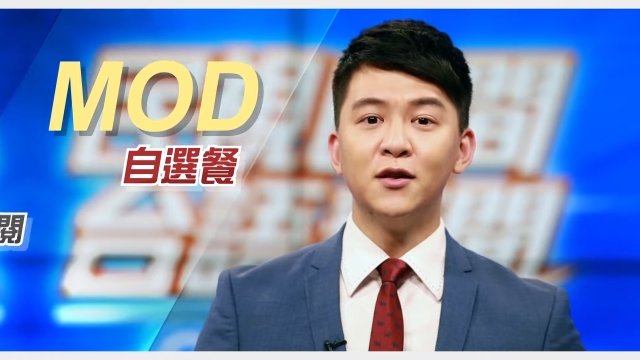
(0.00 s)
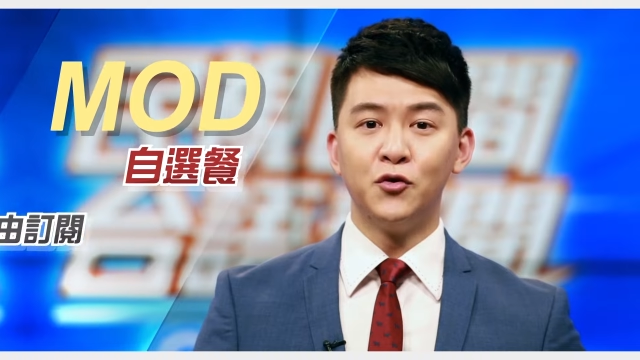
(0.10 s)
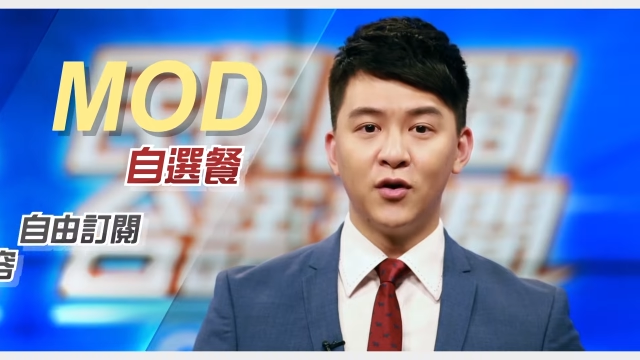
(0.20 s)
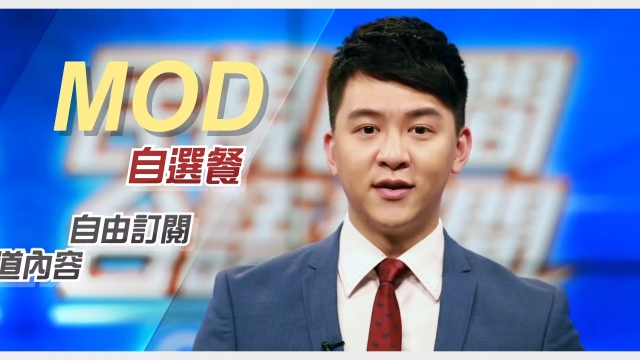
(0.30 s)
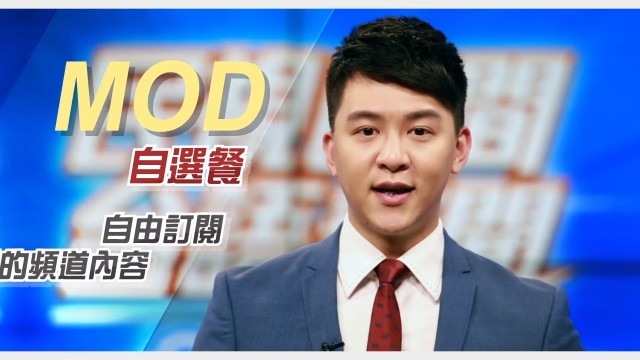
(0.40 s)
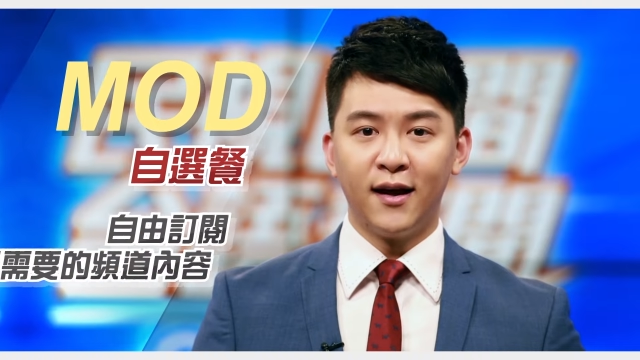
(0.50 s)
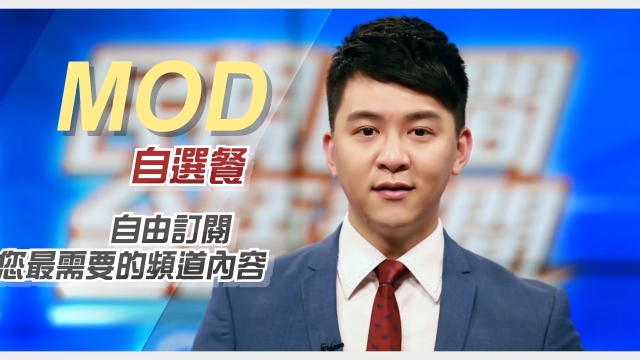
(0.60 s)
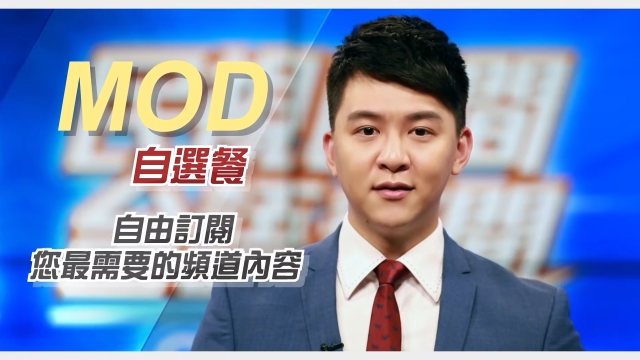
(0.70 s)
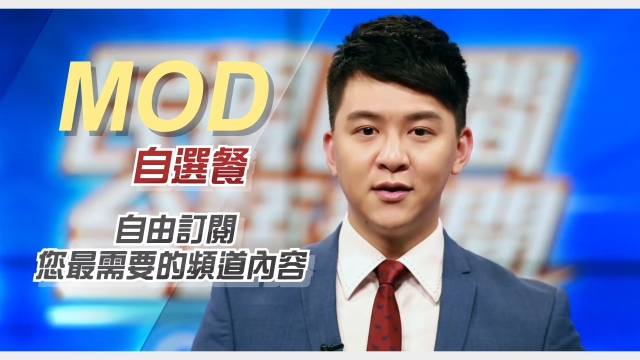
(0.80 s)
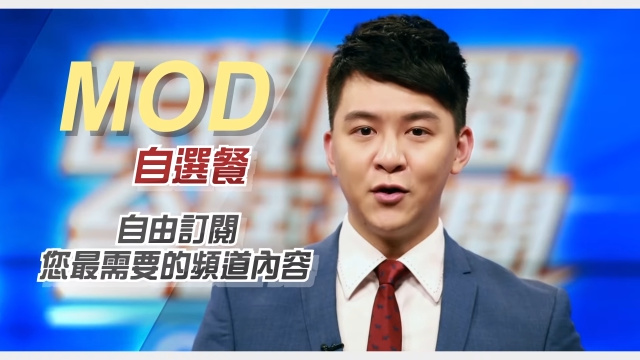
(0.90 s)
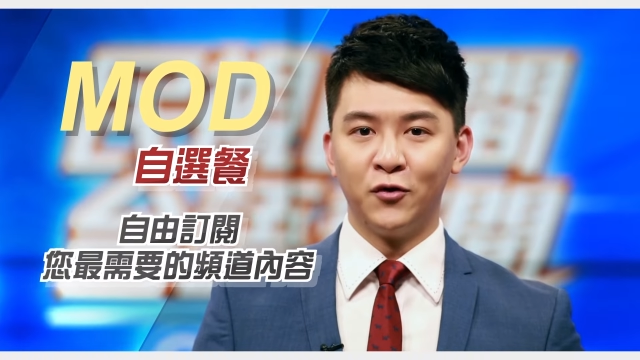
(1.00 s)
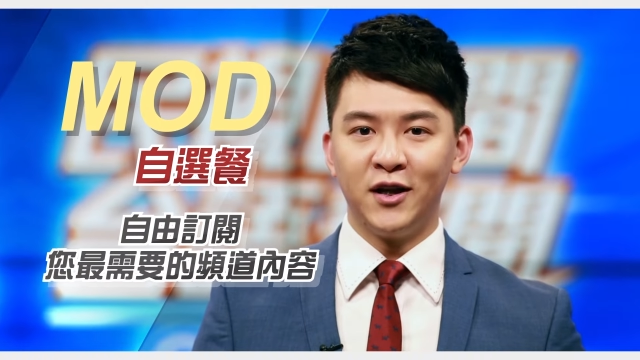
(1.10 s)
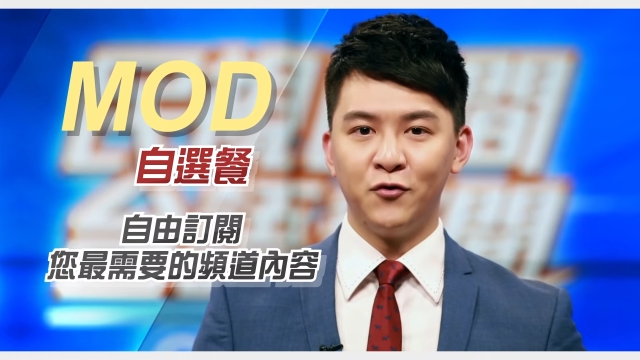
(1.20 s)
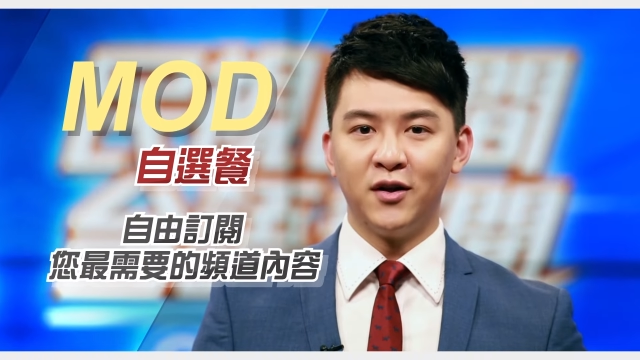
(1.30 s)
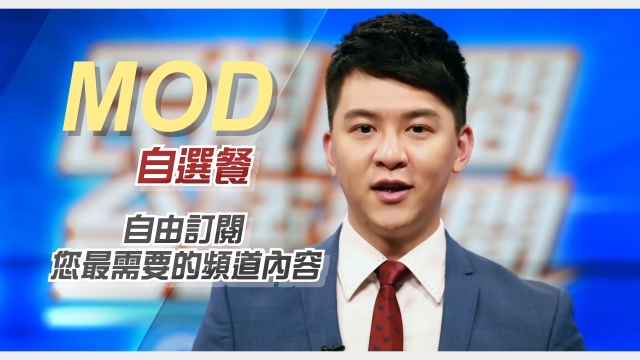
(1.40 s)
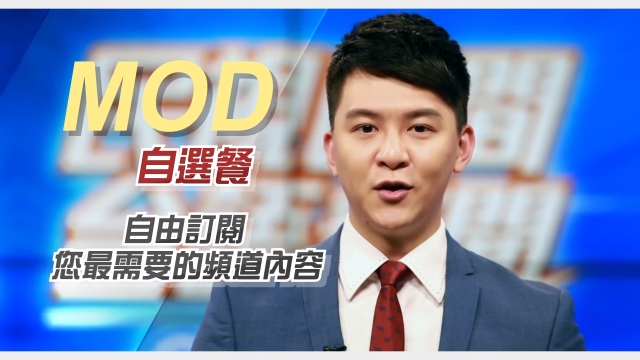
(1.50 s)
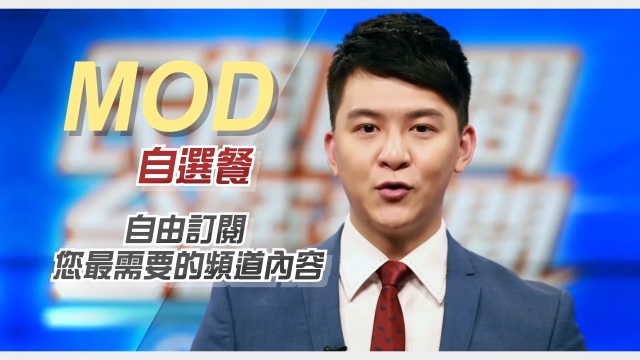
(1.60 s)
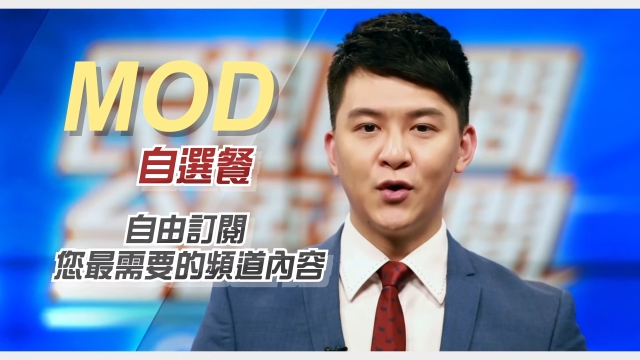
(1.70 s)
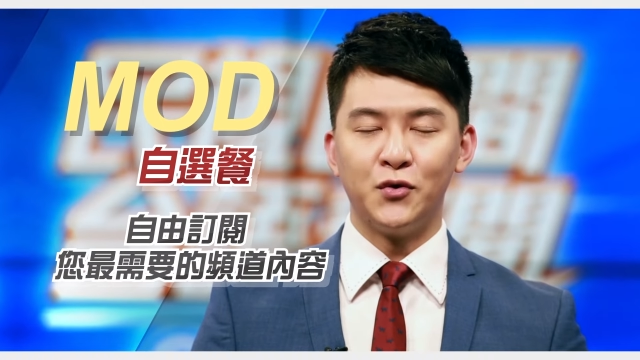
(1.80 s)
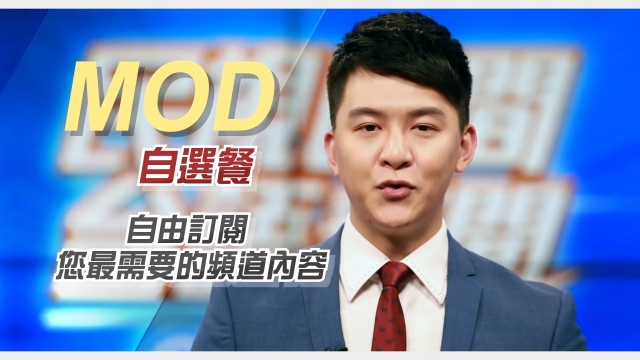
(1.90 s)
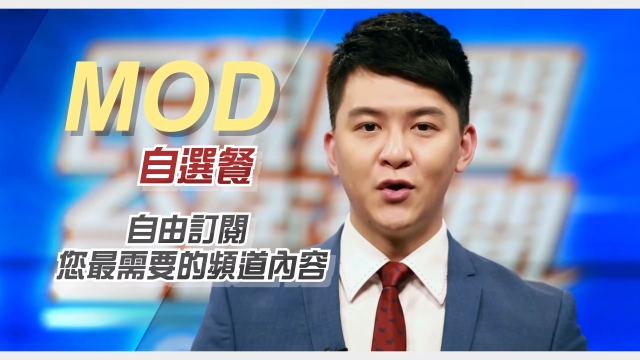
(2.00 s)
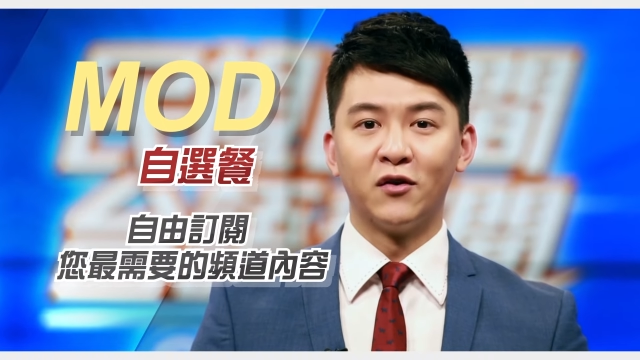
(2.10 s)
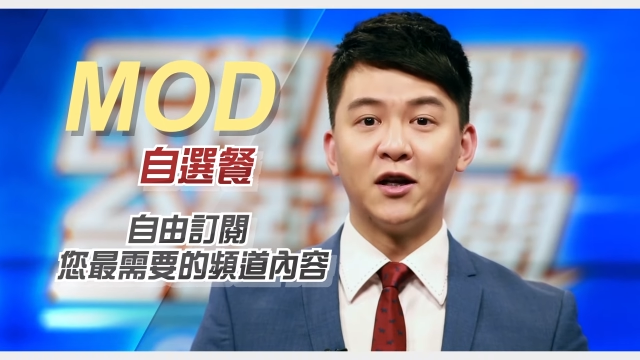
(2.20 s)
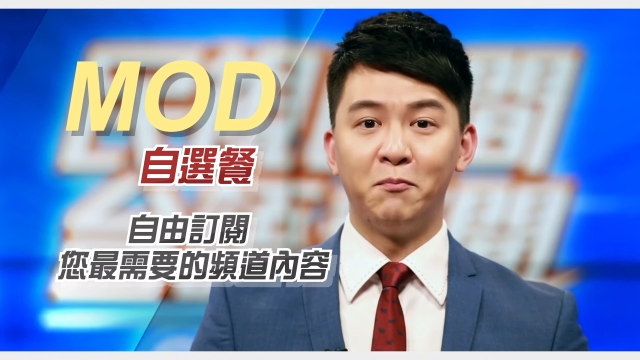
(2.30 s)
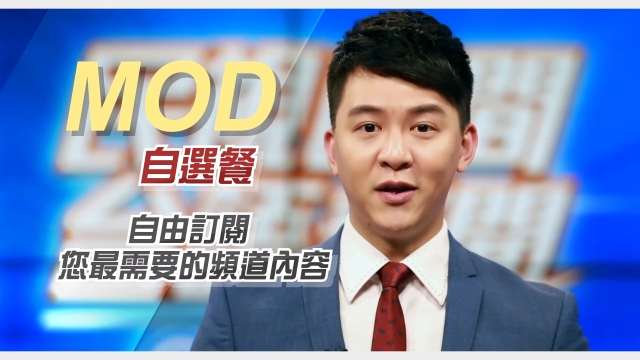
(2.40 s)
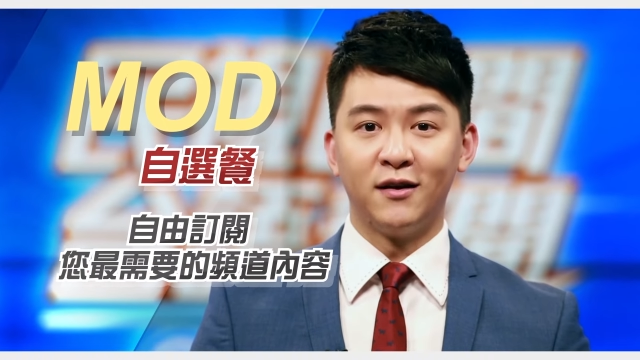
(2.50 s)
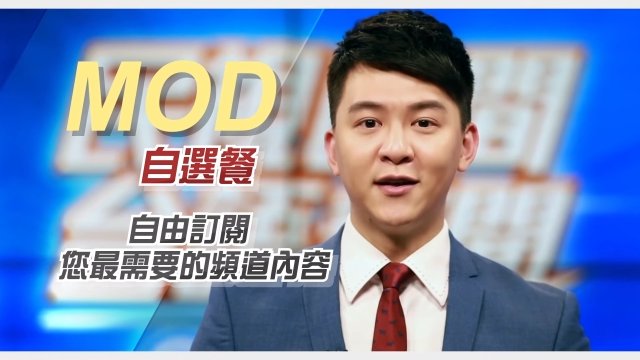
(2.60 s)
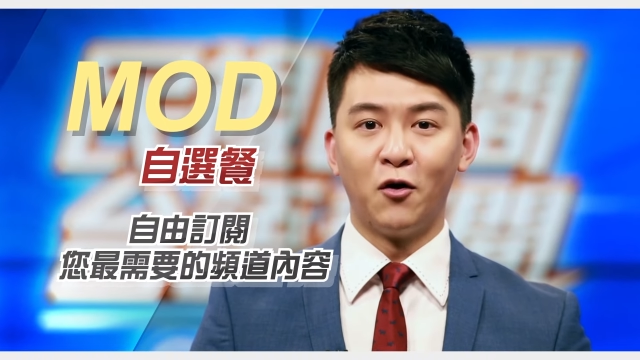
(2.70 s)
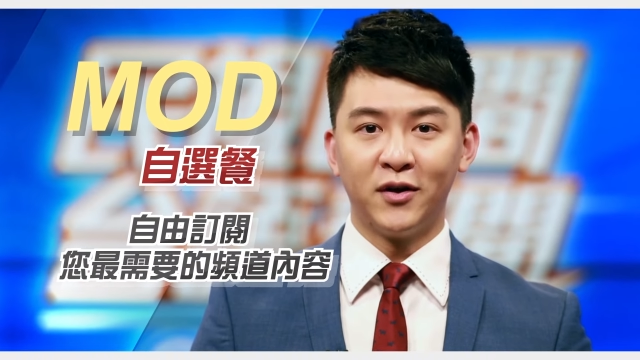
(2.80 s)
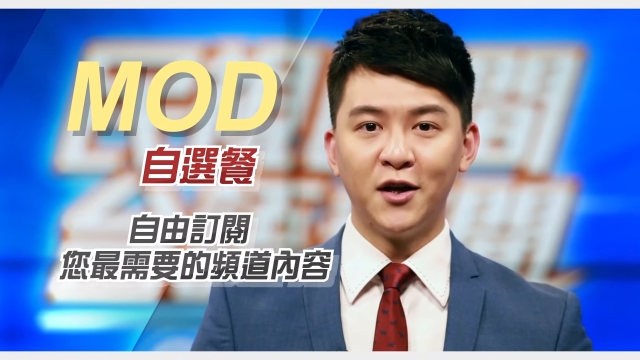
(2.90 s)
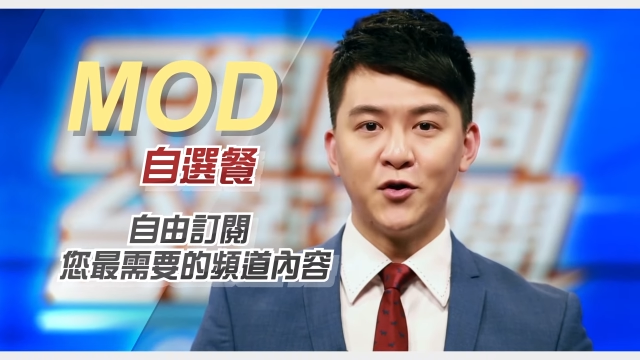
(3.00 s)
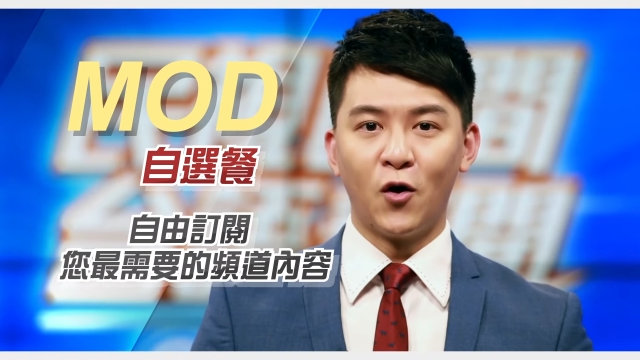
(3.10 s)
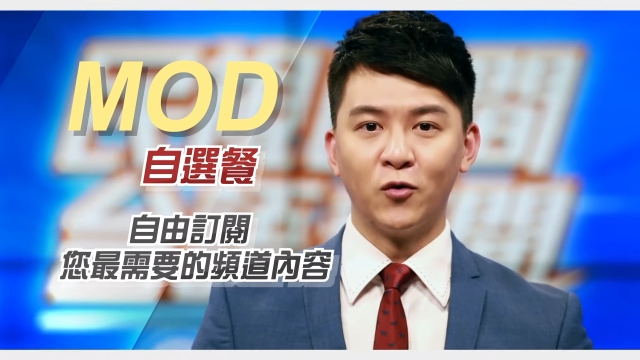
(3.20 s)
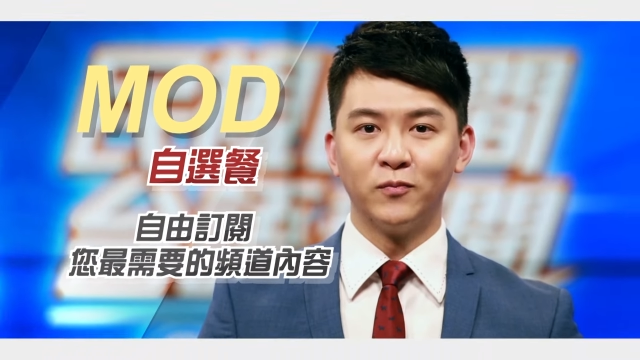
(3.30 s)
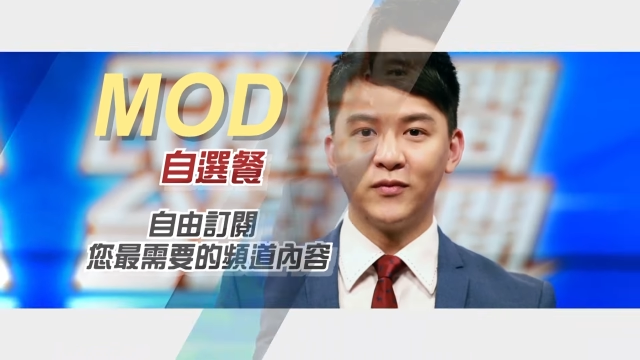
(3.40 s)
自选餐，自由订阅您最需要的频道内容。